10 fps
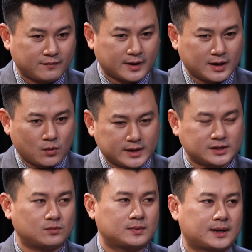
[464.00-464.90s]
và cái quan
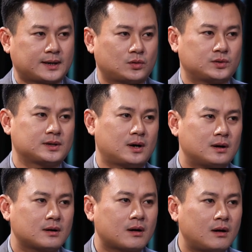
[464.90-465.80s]
trọng là cái tổ chức
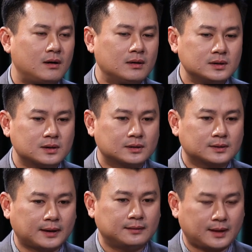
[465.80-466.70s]
đó có được
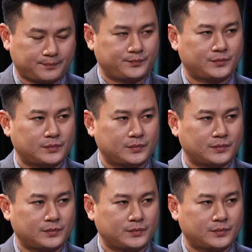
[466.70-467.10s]
thành lập